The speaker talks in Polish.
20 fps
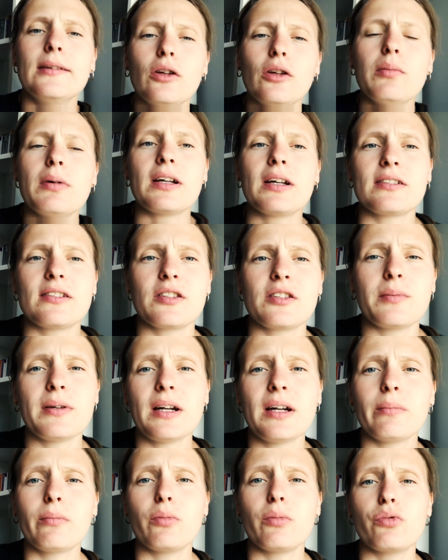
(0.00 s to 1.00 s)
Dobra, się
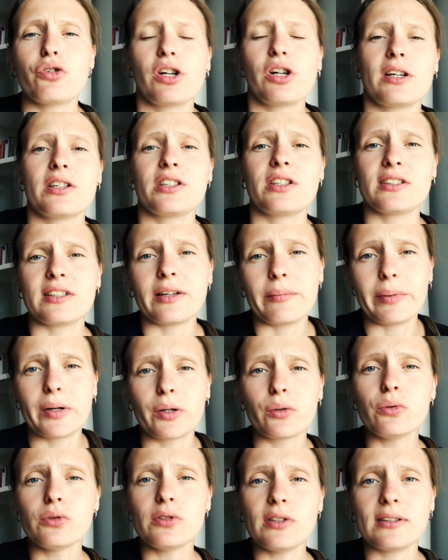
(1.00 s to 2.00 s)
zbieram, bo muszę lecieć na
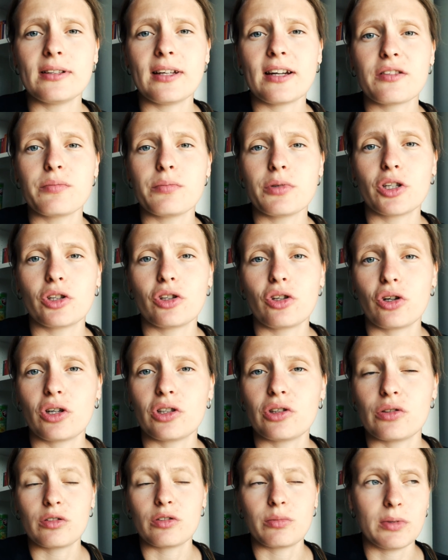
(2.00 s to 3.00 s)
perkusy. Teraz mi się trochę
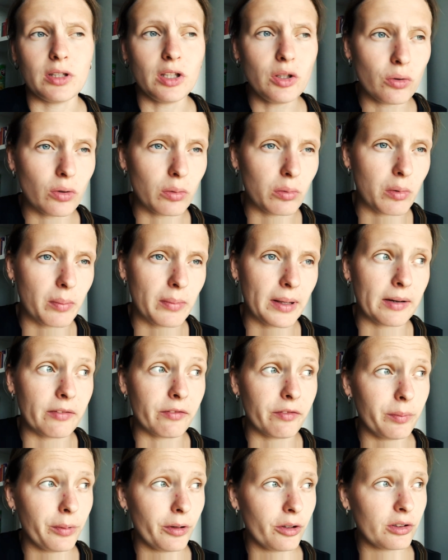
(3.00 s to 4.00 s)
zmieniło, bo miałam
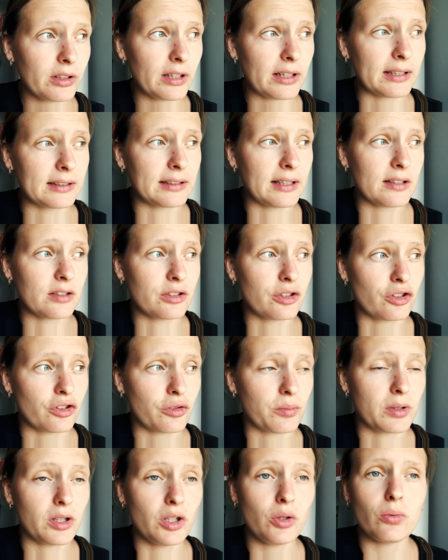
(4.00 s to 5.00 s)
w piątek, a teraz się
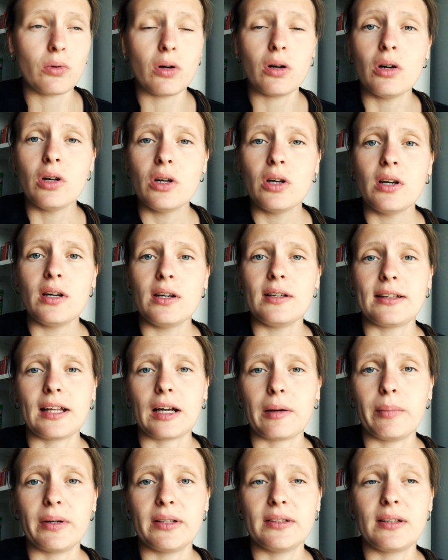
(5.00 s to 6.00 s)
zmieniło
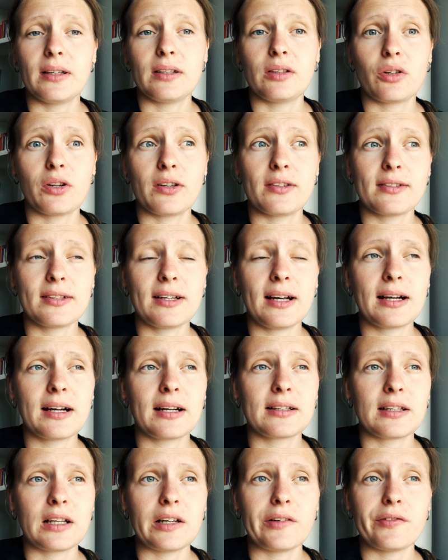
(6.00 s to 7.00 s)
tak będę trochę
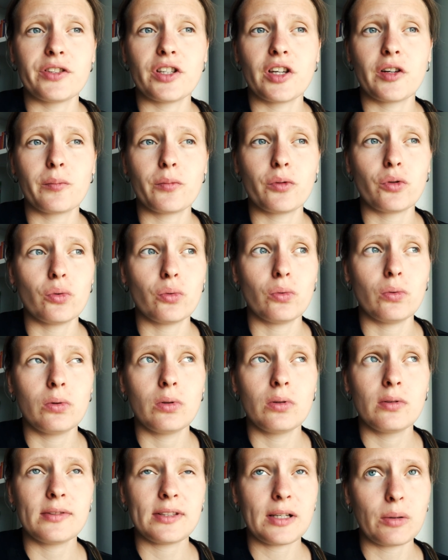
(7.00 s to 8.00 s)
skakać, ale w sierpniu,
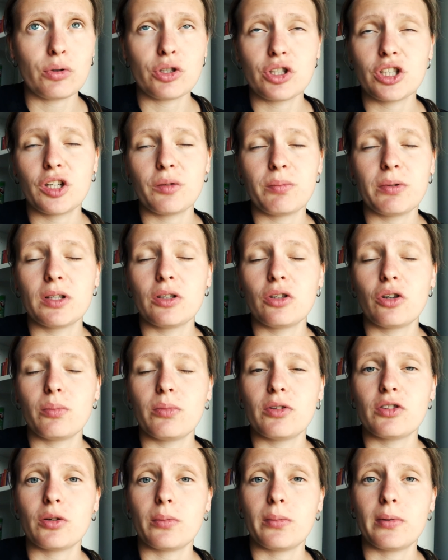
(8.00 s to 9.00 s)
cały sierpień
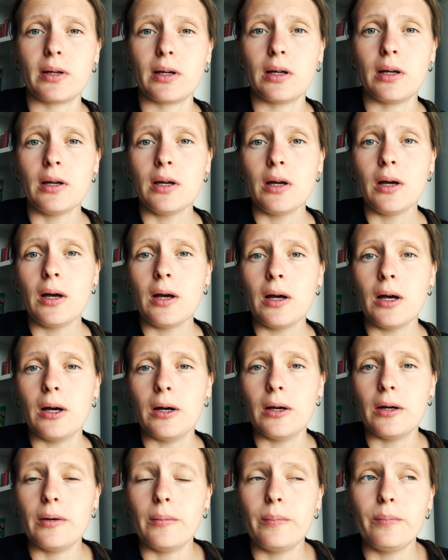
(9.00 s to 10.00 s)
robię sobie
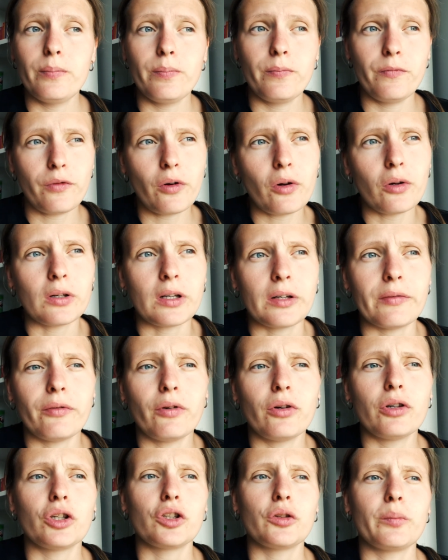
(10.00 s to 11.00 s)
e, wolne,
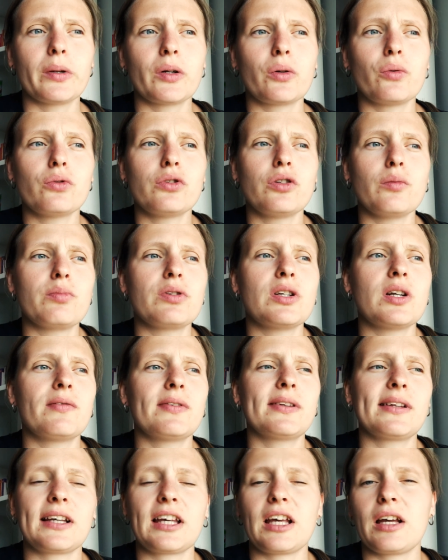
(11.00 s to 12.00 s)
wolno od perkusji,
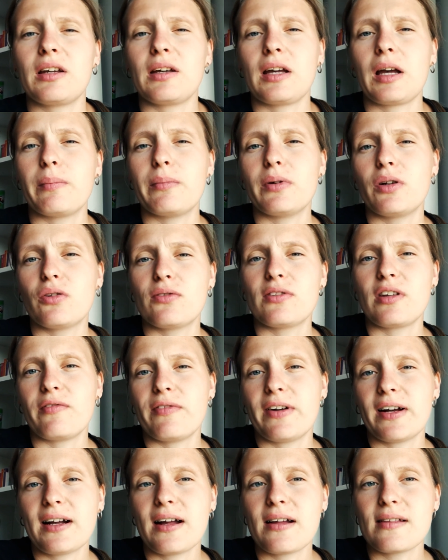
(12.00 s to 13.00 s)
przerwę, taki jakby rodzaj
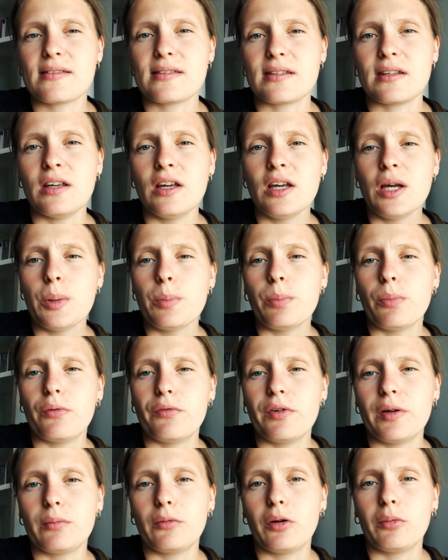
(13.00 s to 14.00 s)
wakacji, bo
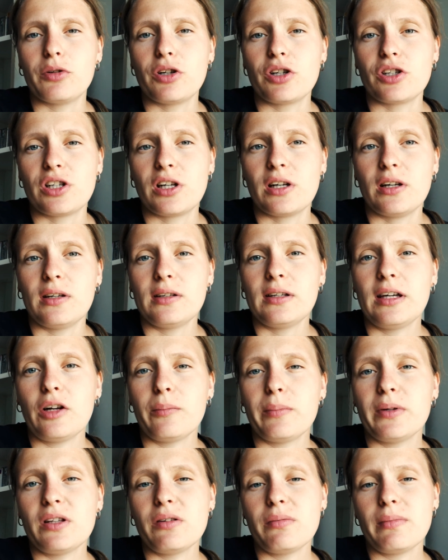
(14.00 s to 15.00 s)
wiem dobrze, że ja
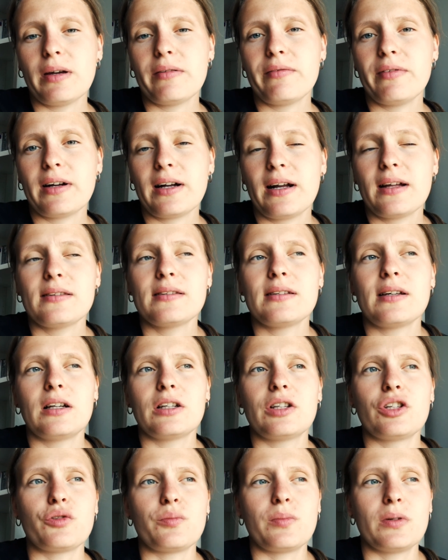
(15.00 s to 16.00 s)
będę miała wakacje, ale
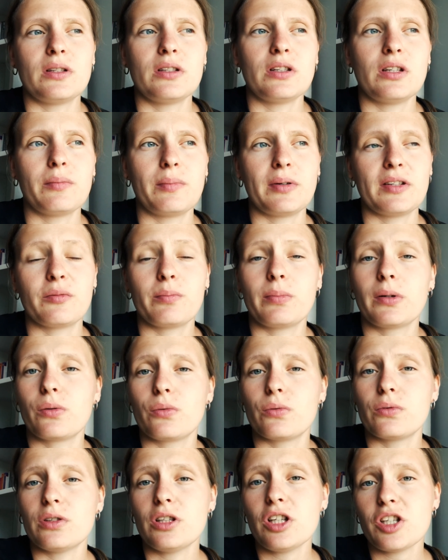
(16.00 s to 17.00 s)
też będzie pan z
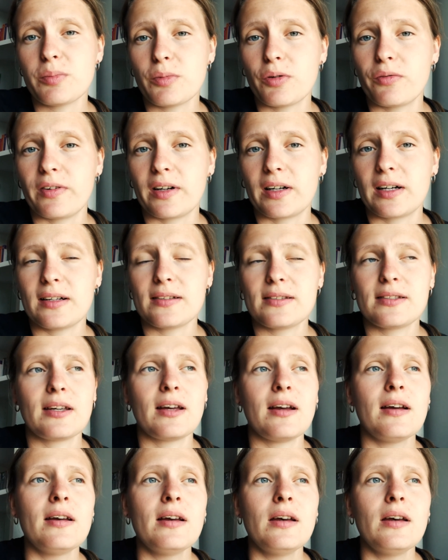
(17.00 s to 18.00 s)
perkusji też miał wakacje
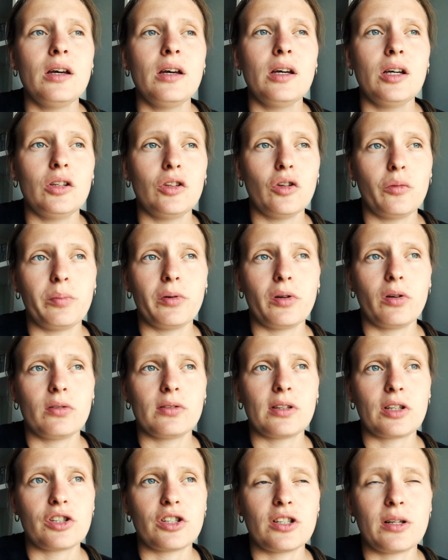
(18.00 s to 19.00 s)
i dopiero
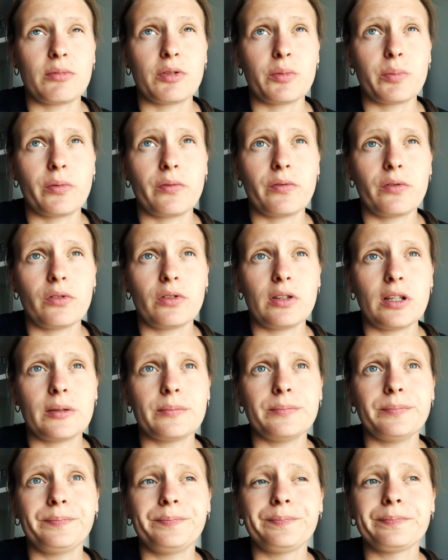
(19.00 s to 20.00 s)
zaczynam z
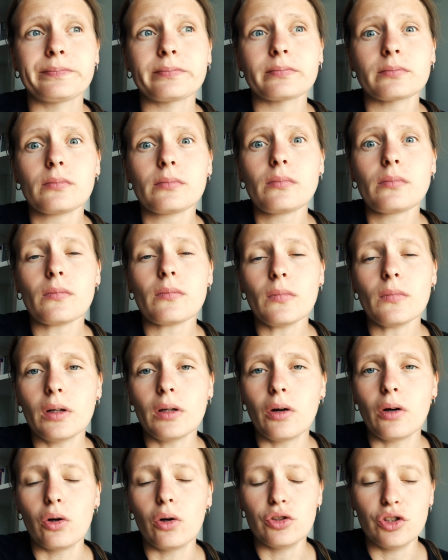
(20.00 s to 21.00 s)
powrotem
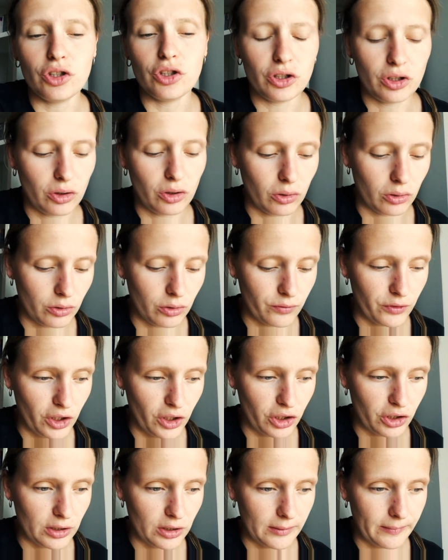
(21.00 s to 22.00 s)
chodzić od
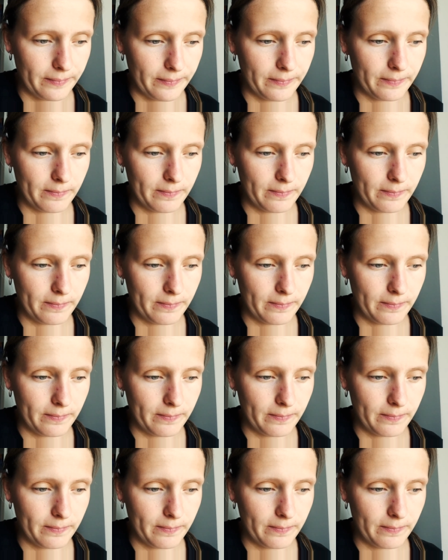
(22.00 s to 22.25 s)
września.